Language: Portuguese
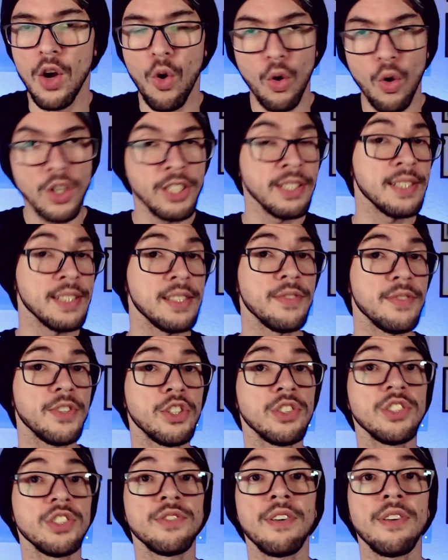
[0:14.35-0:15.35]
Hoje nesse
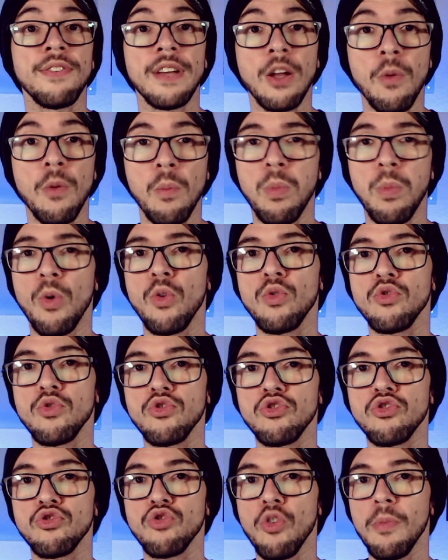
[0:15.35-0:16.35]
vídeo a gente vai falar um pouco
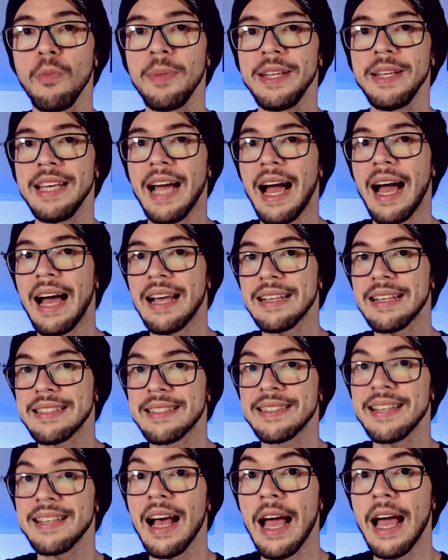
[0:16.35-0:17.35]
sobre a
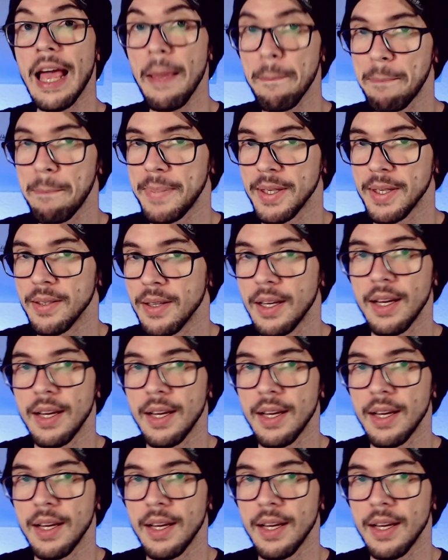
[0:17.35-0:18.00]
SAEP,